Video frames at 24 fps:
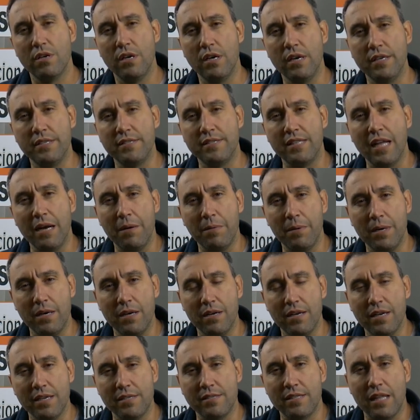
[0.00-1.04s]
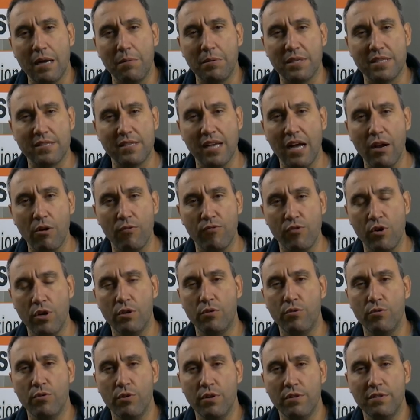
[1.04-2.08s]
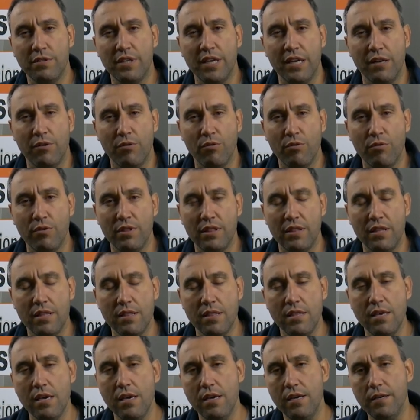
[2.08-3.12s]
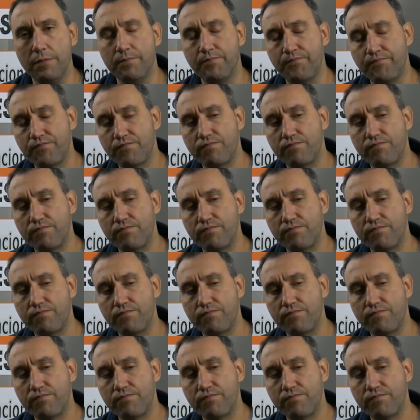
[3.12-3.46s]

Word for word: Estaba, estaba salvo, al que no lo entendía,